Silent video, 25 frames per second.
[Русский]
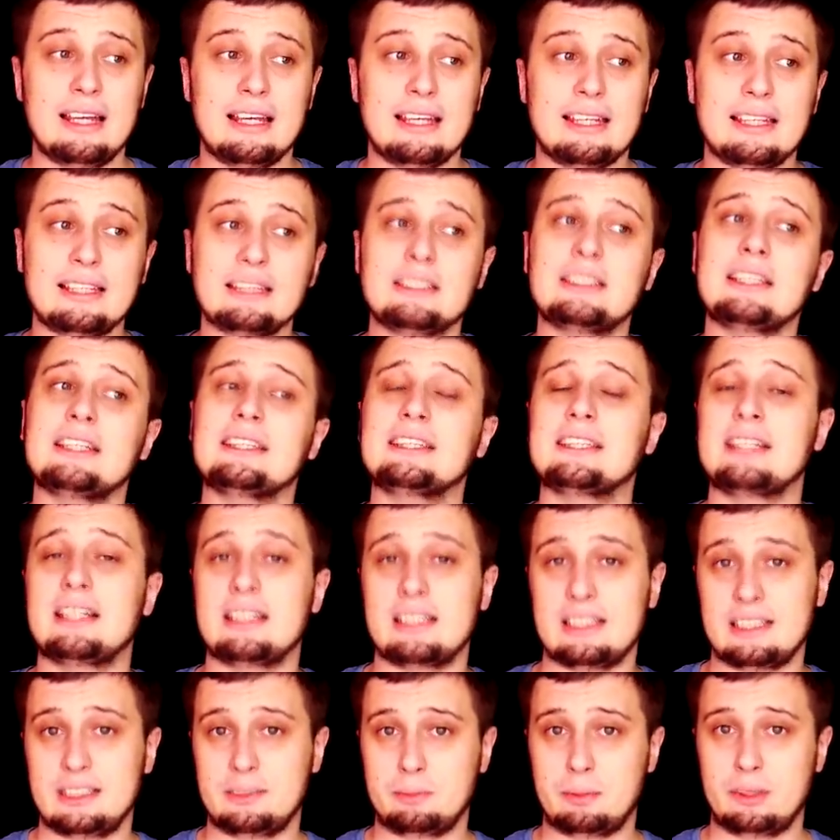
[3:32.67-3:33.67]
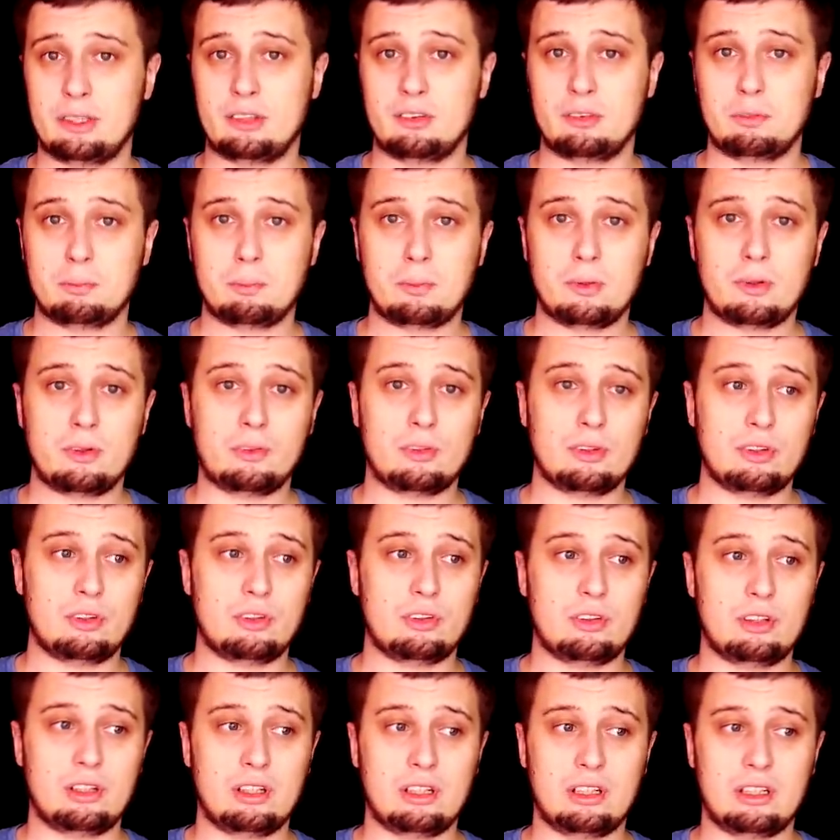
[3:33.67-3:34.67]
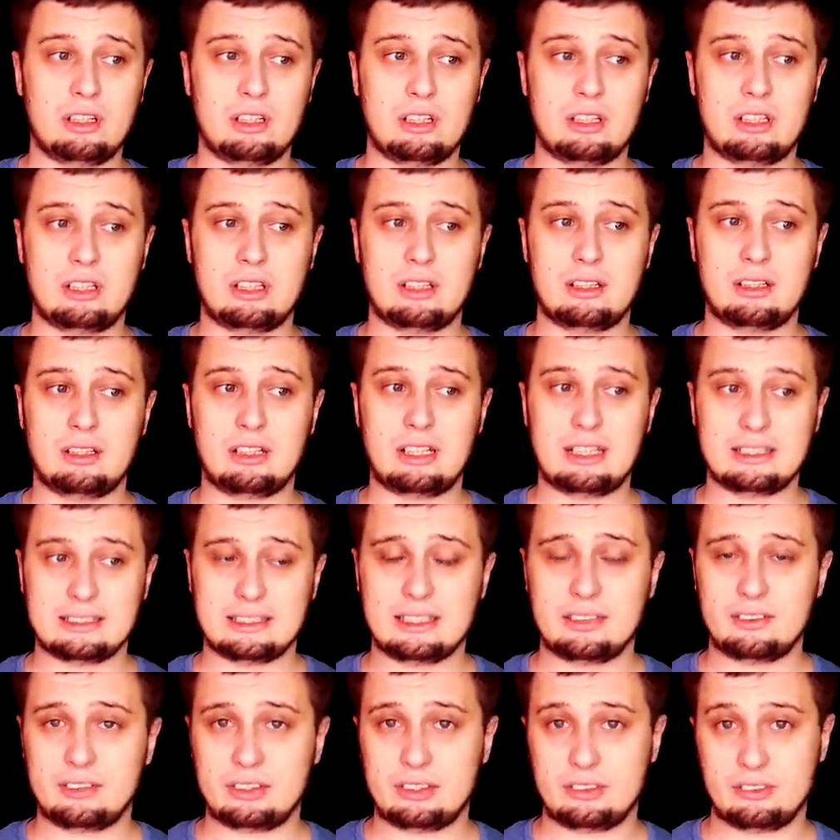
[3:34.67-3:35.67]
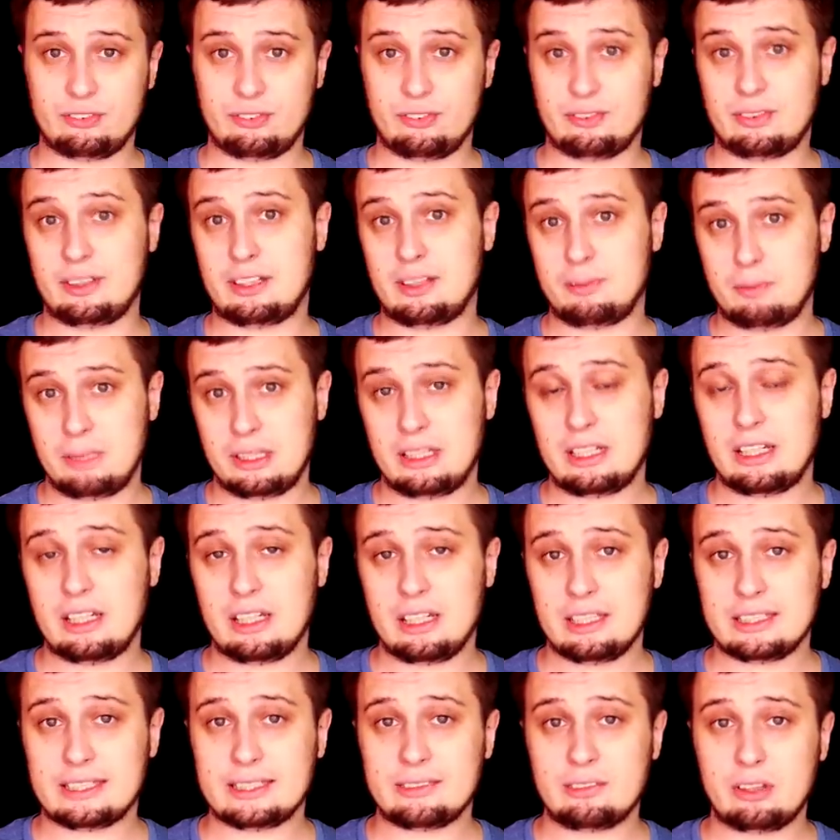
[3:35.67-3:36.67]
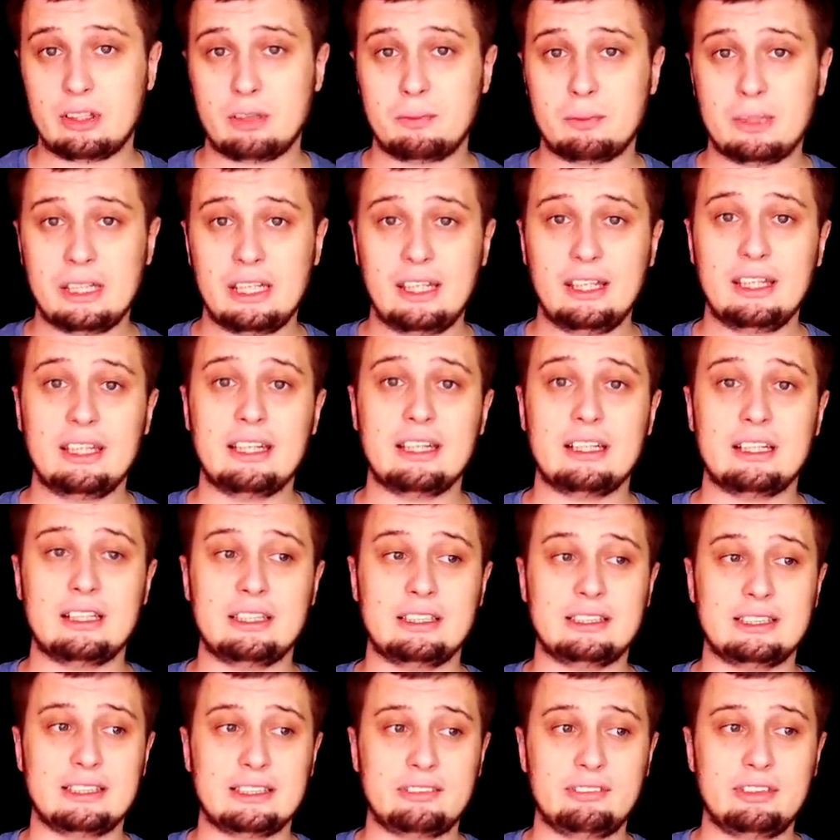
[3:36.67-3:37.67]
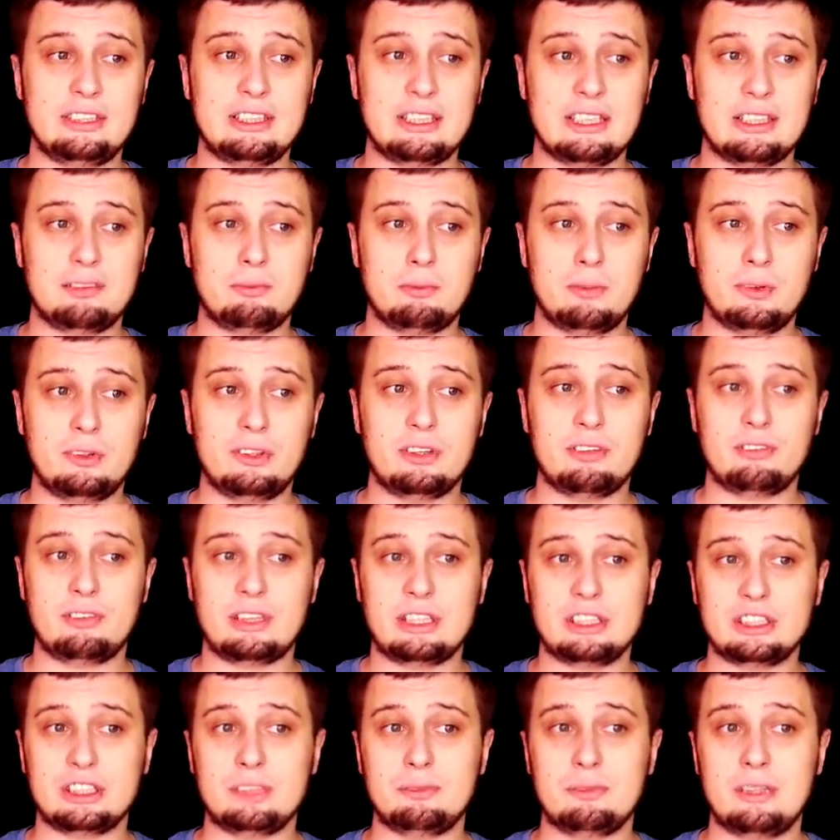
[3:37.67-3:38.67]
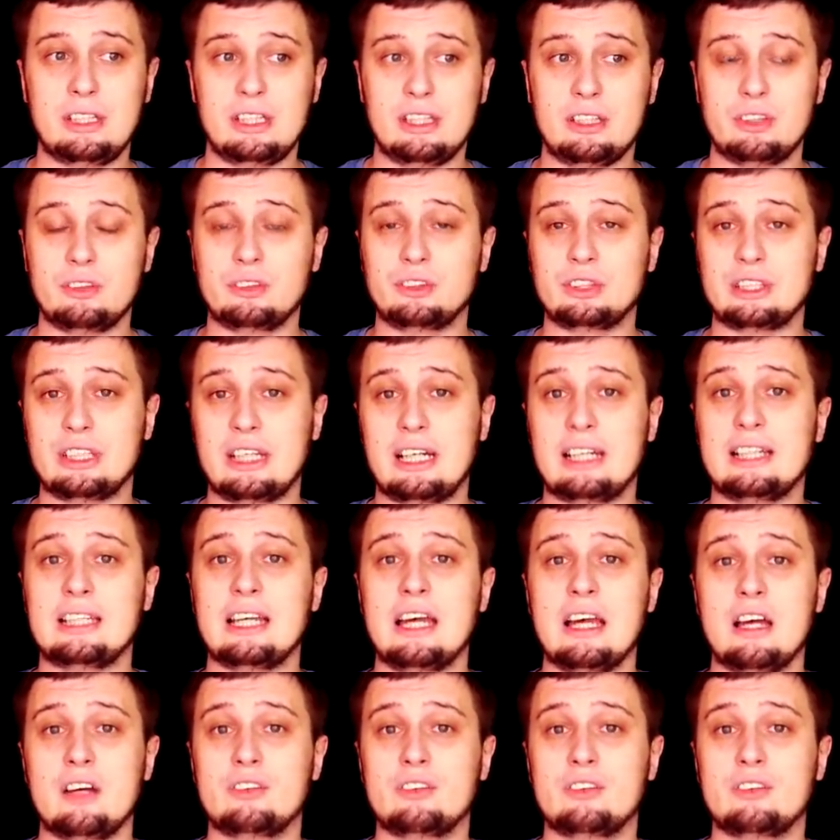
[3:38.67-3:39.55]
Если я загоняюсь по этому поводу, а, оставьте в комментариях свое мнение. Действительно будет важно мне это узнать.